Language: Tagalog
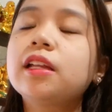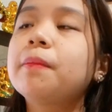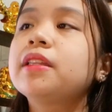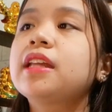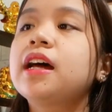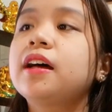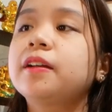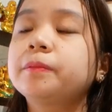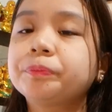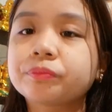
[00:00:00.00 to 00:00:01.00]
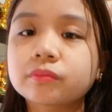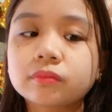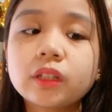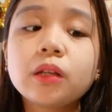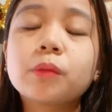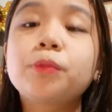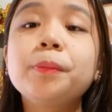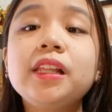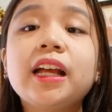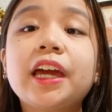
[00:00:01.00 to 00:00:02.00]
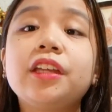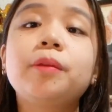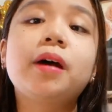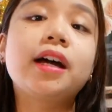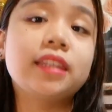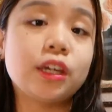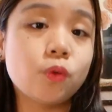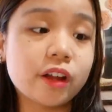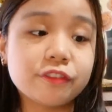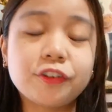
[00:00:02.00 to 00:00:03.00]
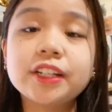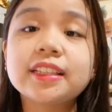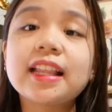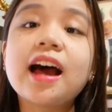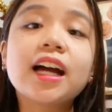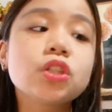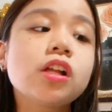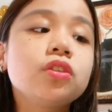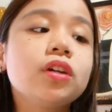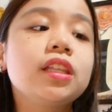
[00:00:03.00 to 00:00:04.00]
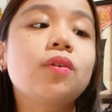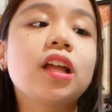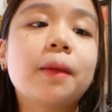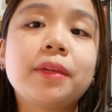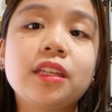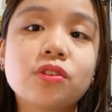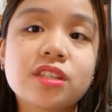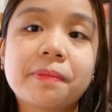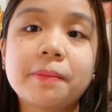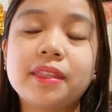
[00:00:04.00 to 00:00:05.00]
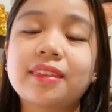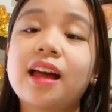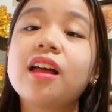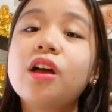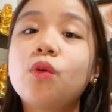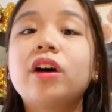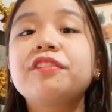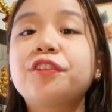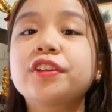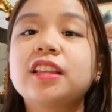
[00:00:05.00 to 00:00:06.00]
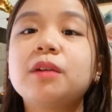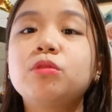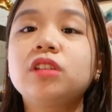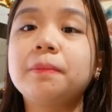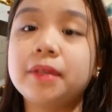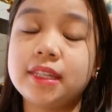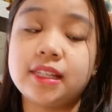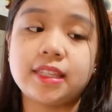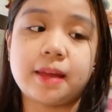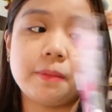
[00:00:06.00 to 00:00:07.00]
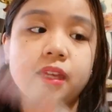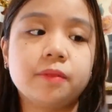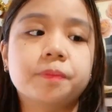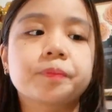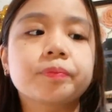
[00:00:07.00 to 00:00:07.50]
lang naman na bumili kayo ng mga tig 1-4 lang, katulad nung ginawa namin dito sa paminta. 1-4 lang muna yung binili namin.